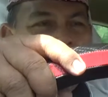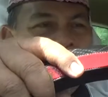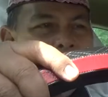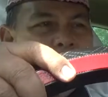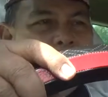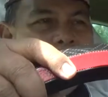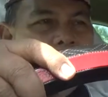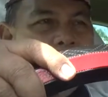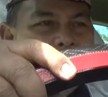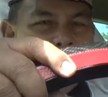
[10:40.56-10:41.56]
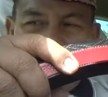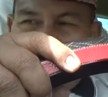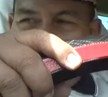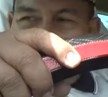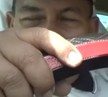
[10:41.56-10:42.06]
Aku ini
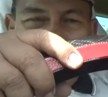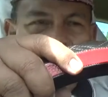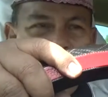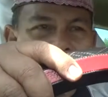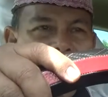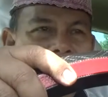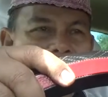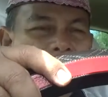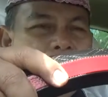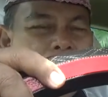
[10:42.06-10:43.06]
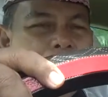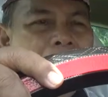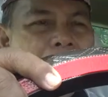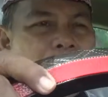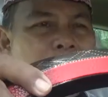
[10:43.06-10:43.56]
rasul. Tapi
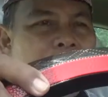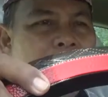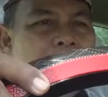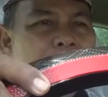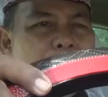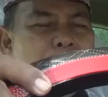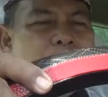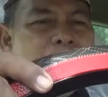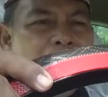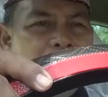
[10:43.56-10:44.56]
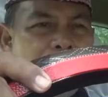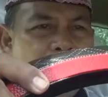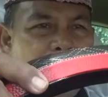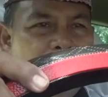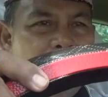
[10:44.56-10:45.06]
aku juga punya
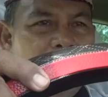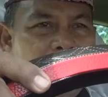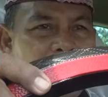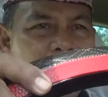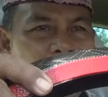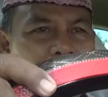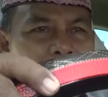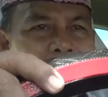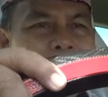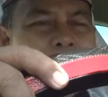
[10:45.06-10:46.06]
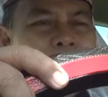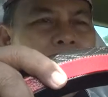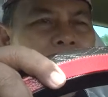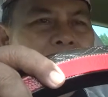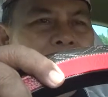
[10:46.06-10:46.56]
istri.
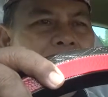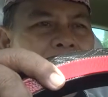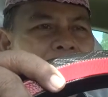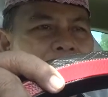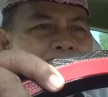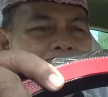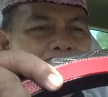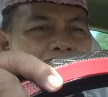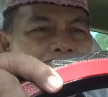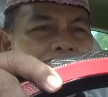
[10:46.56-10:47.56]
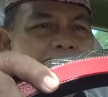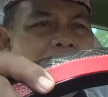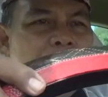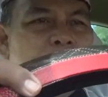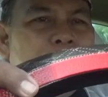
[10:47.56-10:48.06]
Berikan hak
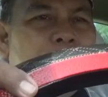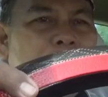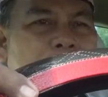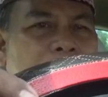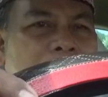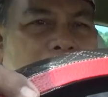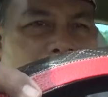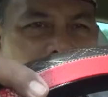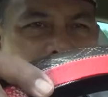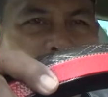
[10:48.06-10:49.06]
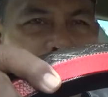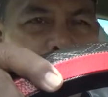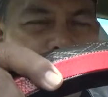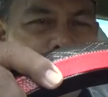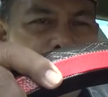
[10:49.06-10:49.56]
naluri fitrah
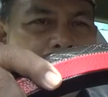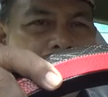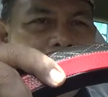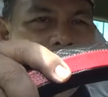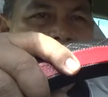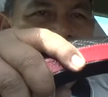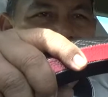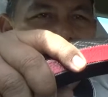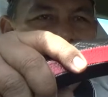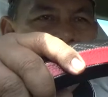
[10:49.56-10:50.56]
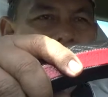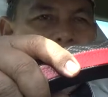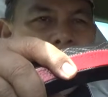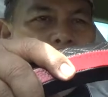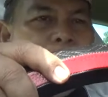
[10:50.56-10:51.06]
manusia kita
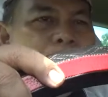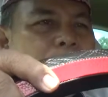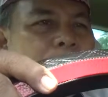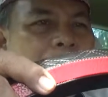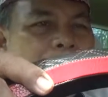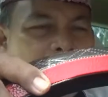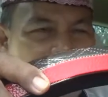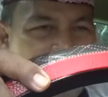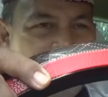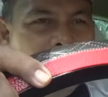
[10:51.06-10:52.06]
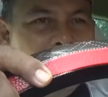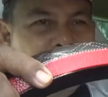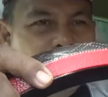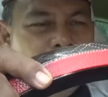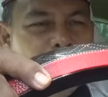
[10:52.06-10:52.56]
menurut haknya kata
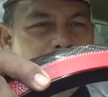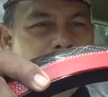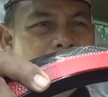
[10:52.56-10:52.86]
Rasulullah